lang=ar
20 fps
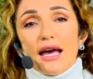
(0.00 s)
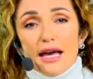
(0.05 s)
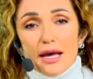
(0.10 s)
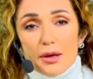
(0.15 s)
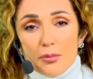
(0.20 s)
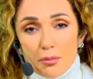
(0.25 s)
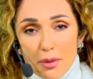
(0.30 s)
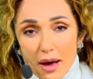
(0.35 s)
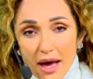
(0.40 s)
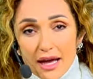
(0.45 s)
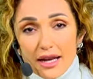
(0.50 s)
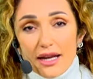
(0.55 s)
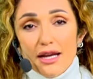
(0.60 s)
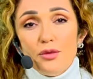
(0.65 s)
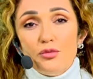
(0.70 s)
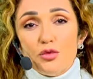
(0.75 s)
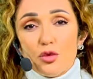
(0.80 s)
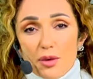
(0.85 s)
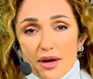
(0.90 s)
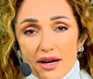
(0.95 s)
امبارح
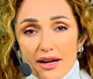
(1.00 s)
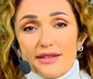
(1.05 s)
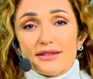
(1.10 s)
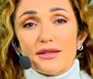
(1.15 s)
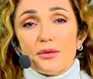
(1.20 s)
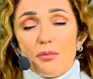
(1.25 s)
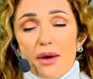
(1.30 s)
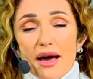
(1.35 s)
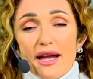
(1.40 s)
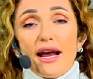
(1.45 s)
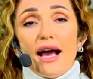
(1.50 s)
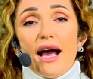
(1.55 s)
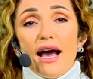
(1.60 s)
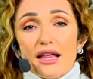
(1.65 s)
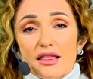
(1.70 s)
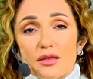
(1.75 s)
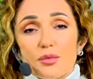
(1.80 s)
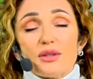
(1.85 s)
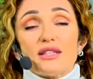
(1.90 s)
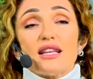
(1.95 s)
مباراة امبارح
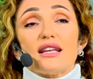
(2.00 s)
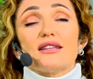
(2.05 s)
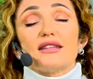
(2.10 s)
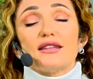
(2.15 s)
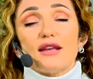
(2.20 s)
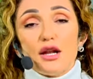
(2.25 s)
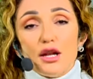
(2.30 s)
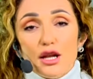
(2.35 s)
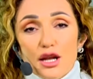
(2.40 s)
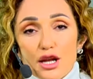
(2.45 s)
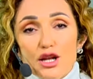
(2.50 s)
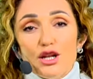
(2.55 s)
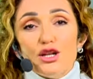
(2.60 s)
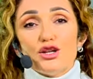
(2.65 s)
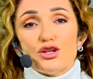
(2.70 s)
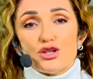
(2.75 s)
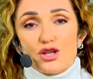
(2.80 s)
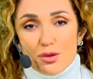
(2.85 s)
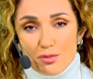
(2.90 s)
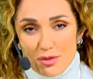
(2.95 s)
أثبتت
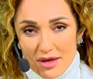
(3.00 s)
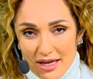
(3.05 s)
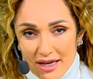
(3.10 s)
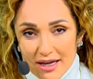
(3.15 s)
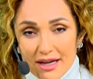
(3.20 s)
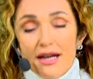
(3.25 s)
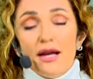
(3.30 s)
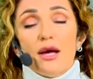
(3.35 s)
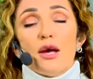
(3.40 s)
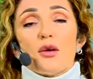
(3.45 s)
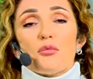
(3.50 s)
للجميع